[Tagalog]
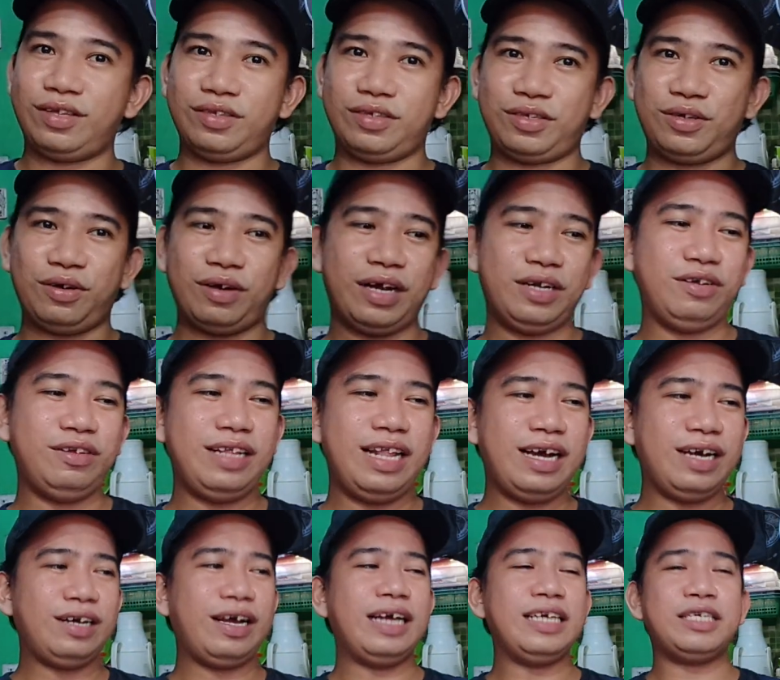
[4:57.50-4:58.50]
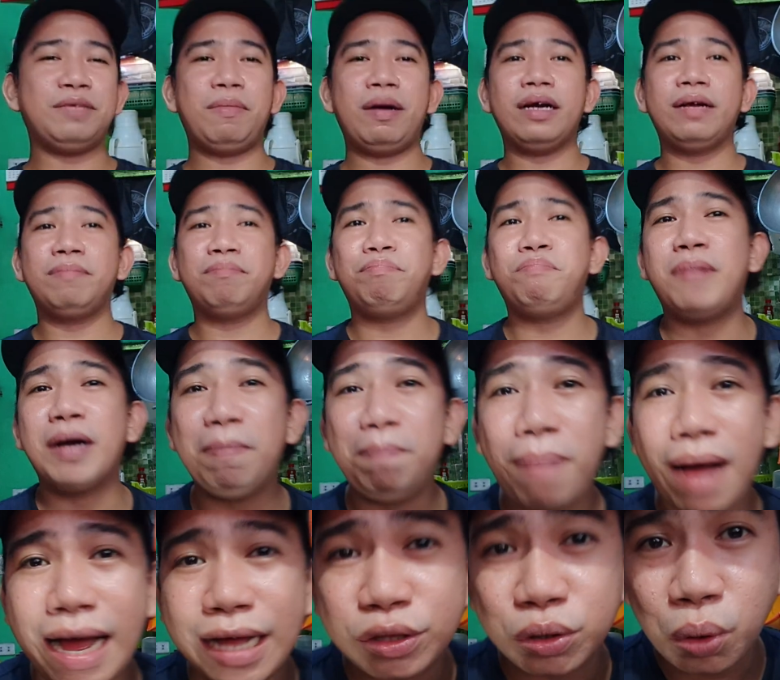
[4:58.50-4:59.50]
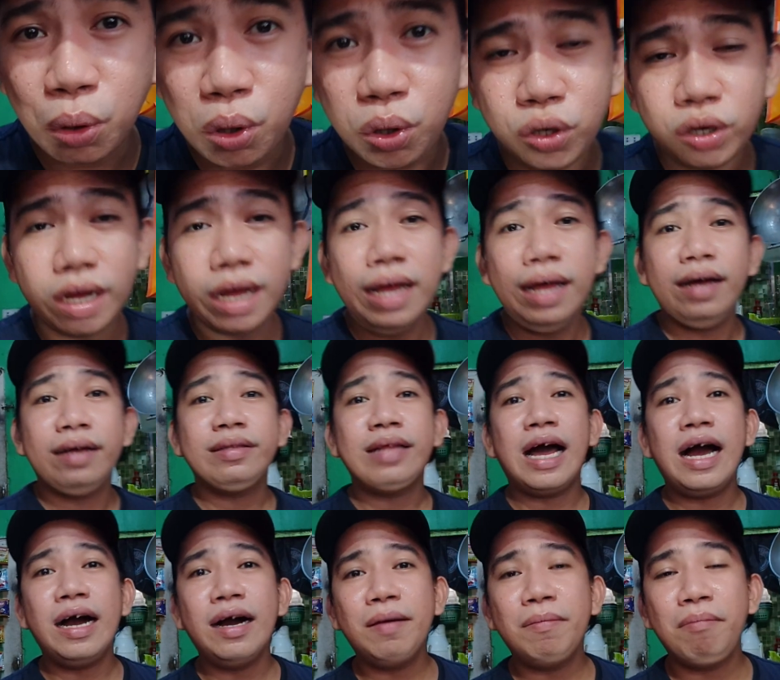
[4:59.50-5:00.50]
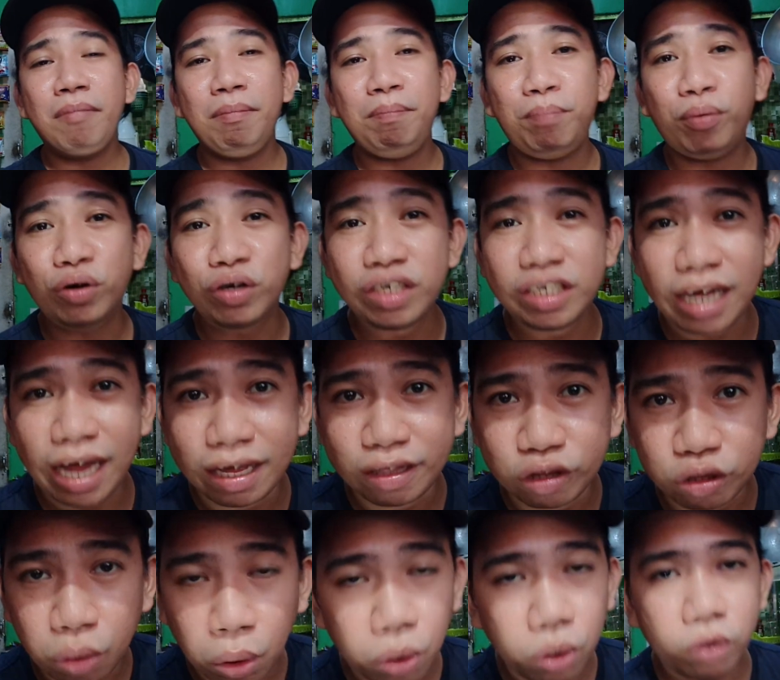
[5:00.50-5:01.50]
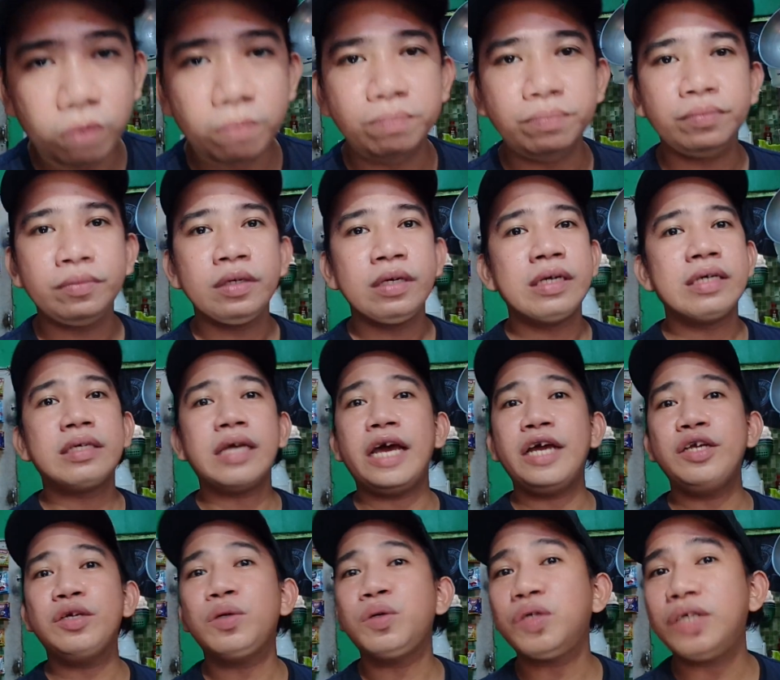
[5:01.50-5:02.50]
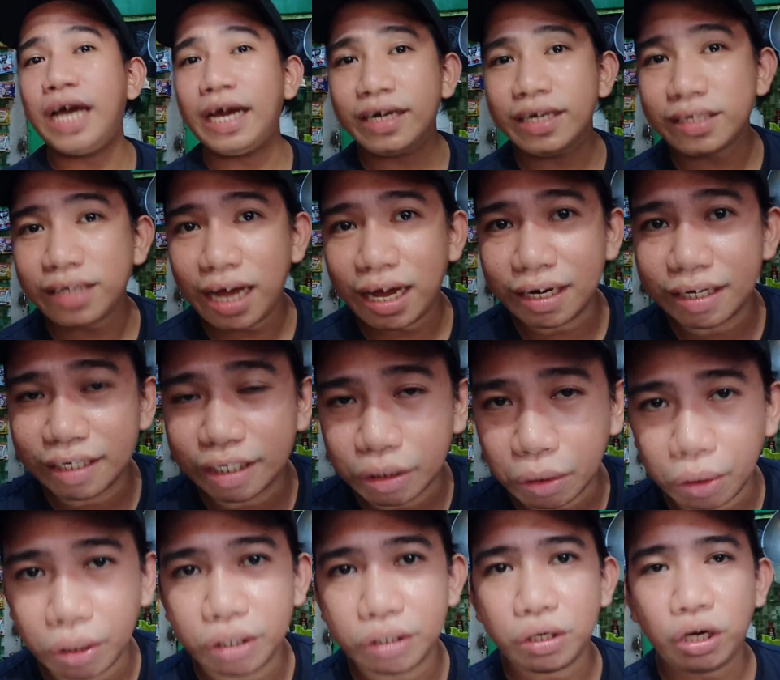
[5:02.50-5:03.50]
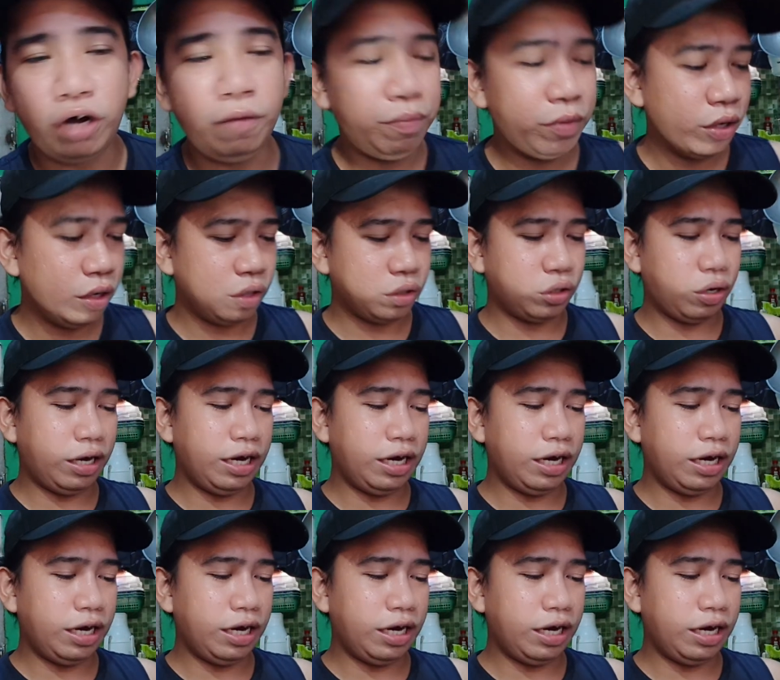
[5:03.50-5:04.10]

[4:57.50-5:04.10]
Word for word: so ganun lang guys mag magpatong ng prosyento sa inyong sari-sari store no so